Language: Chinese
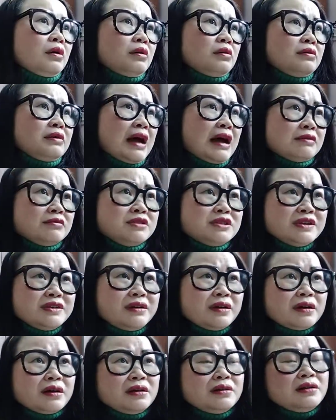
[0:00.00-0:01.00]
南京
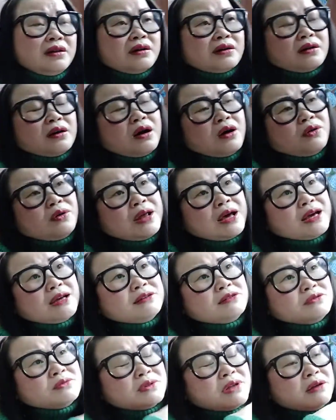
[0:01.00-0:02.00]
也很冷，后
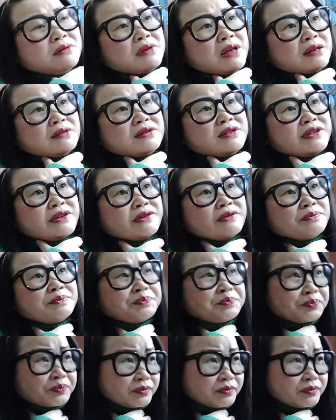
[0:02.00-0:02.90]
来到南京